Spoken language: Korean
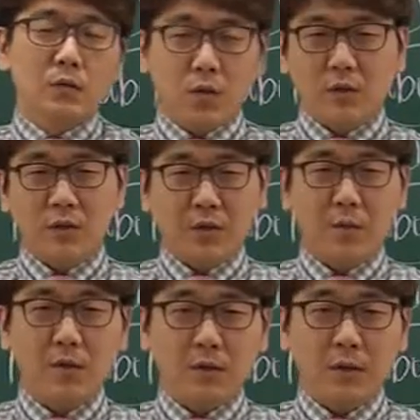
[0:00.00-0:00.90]

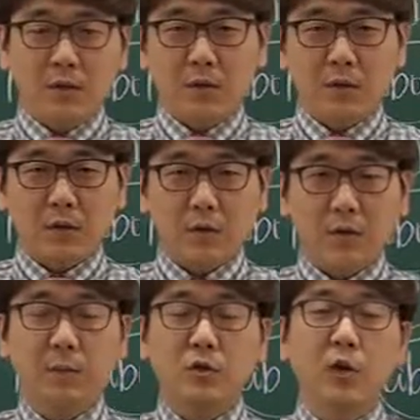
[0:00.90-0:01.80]
죄책감이 된다 이런 얘기죠.
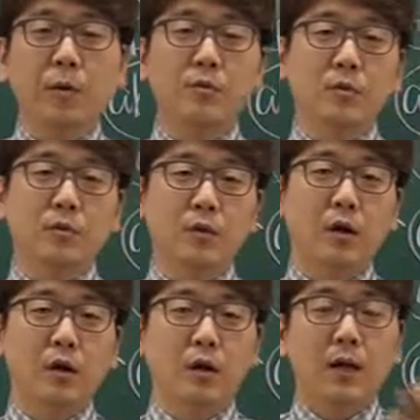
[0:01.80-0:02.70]
그럼 처음에 올
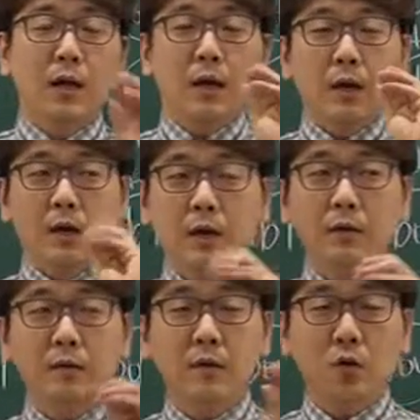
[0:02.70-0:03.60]
때부터
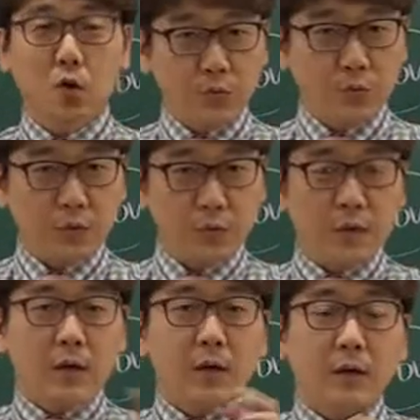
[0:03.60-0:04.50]
guilty of,
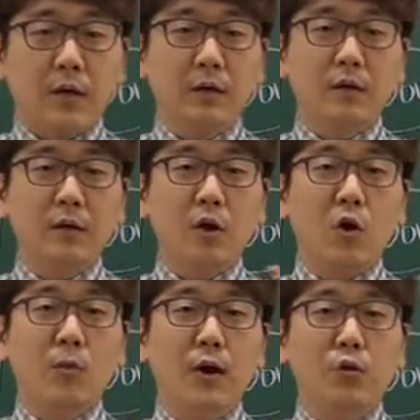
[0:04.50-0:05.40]
guilty
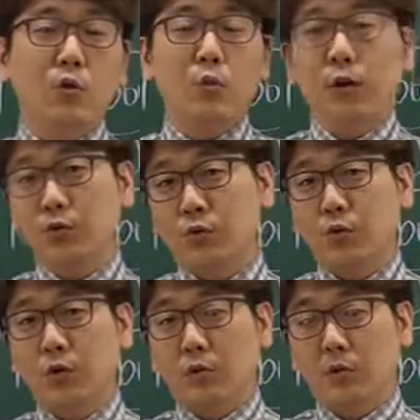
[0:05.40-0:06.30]
about로 외운
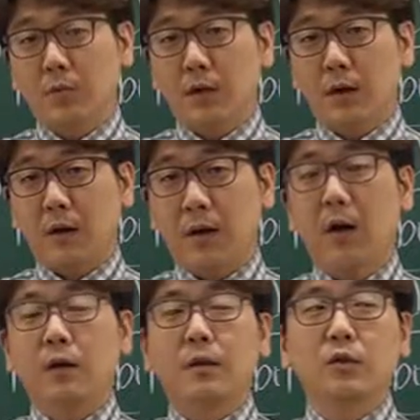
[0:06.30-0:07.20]
친구는 어떻습니까?
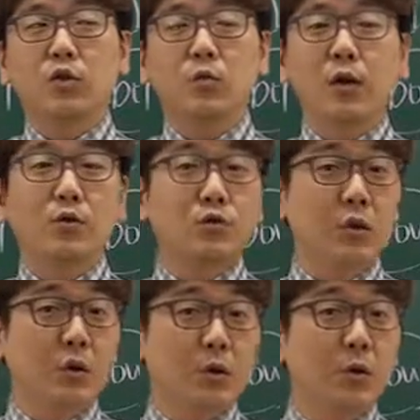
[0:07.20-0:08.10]
아, guilty of가
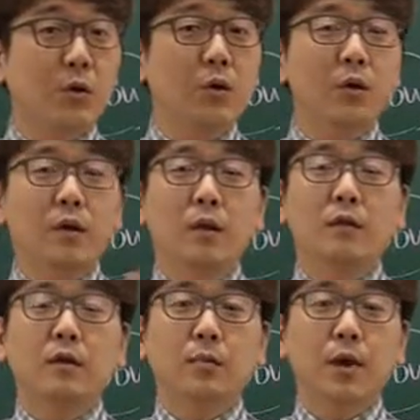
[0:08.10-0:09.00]
유죄인이고
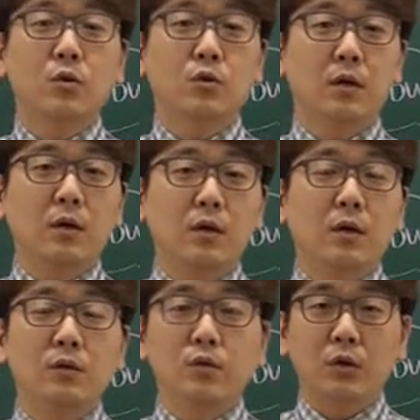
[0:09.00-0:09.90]
guilty about이
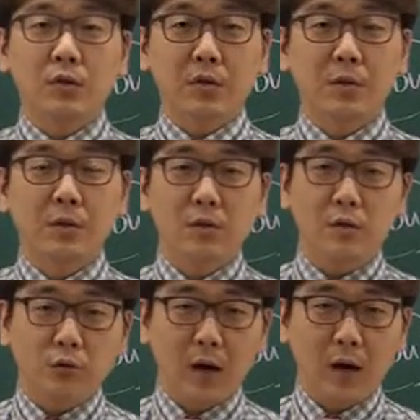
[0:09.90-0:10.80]
죄책감이 드는
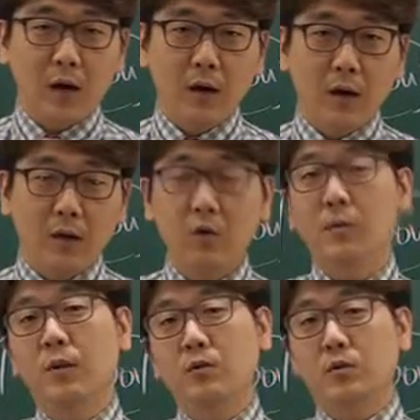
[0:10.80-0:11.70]
거구나. 이
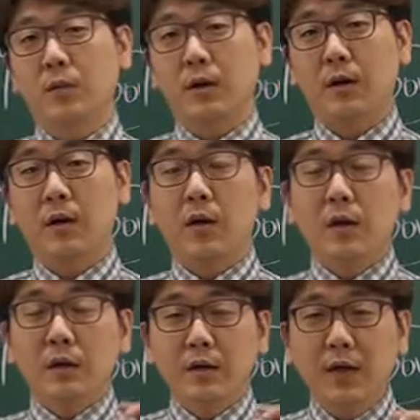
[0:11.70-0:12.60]
얼마나 좋습니까?
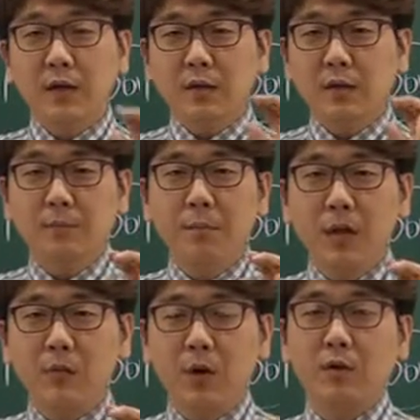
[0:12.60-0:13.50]
그냥
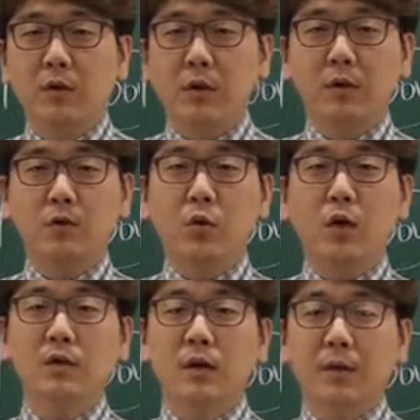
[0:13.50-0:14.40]
뜻만 외웠다가는
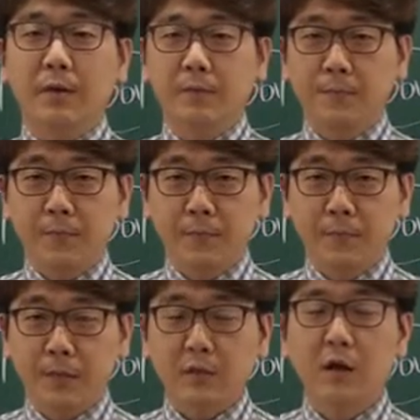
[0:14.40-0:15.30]
통하지 않아요.
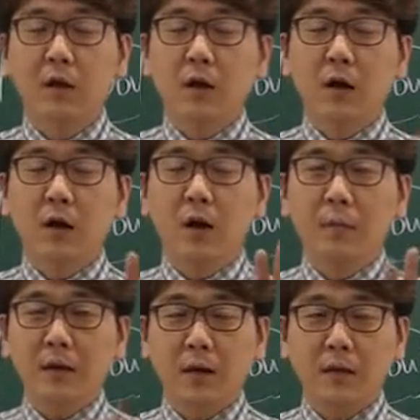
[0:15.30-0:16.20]
그래서 아,
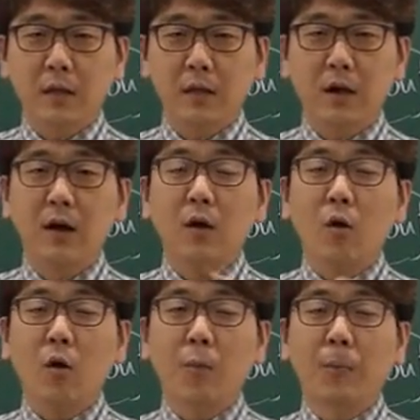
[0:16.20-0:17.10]
만약에 그 단어가
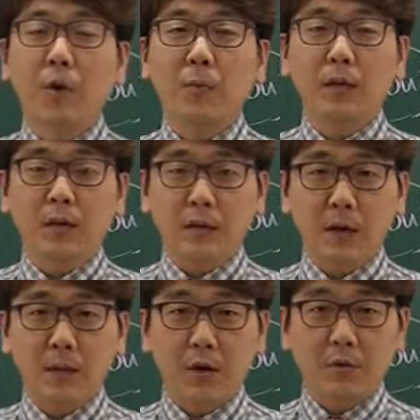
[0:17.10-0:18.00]
어법이
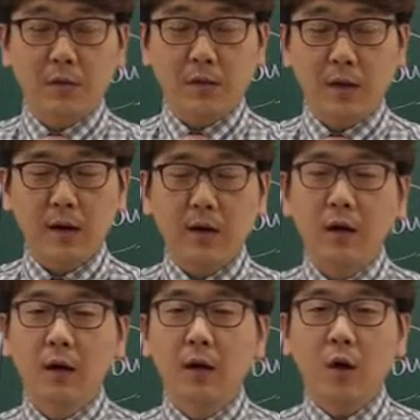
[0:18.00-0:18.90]
있다면 전치사
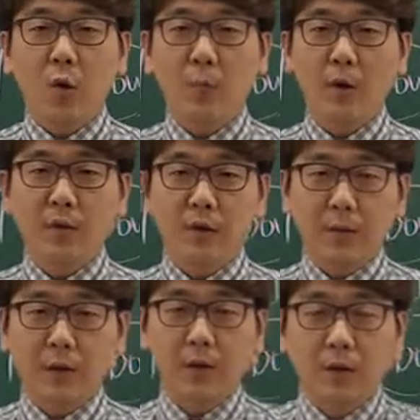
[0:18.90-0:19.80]
어법이
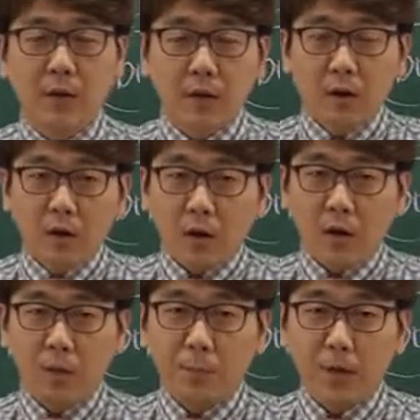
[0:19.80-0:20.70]
있다면
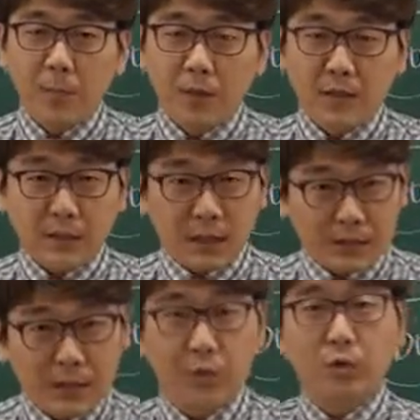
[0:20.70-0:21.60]
어법까지
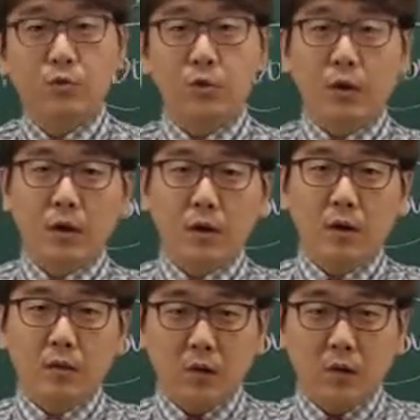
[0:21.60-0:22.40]
같이 외워주는 게 아,